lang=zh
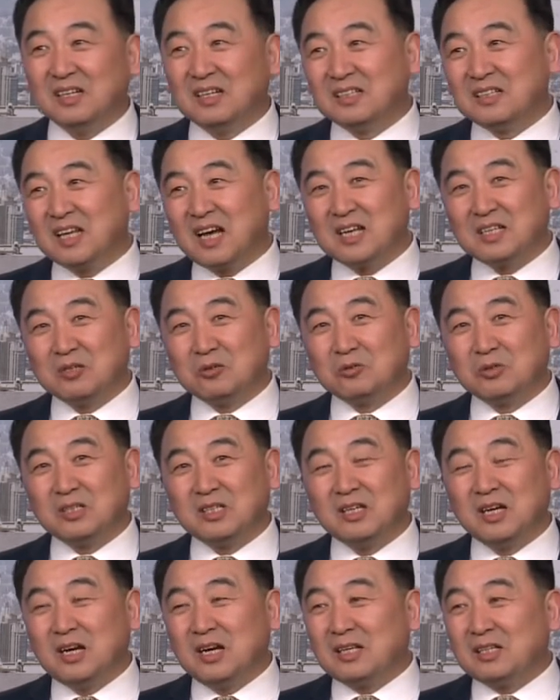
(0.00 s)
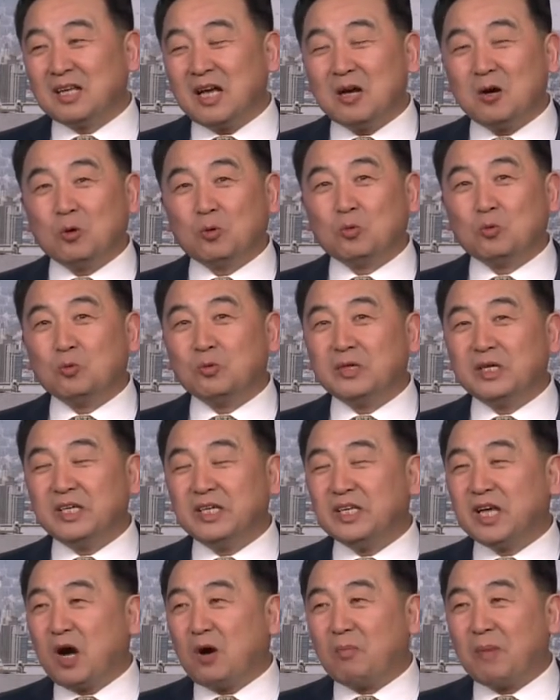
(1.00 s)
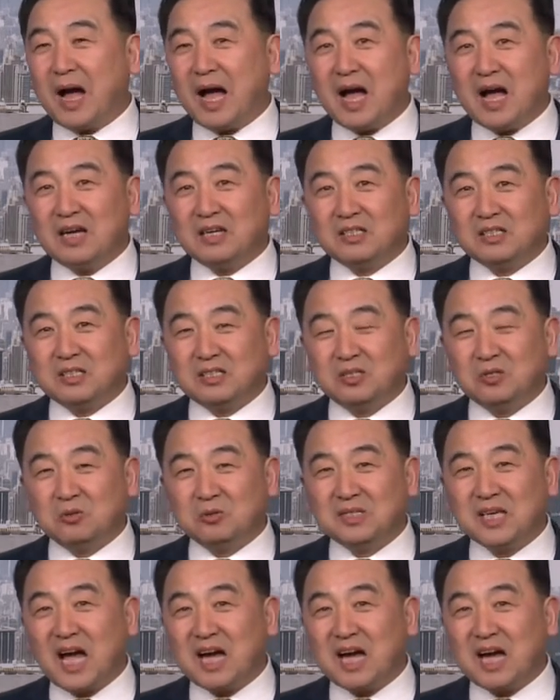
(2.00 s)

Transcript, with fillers: 那就是他要故意要把石油价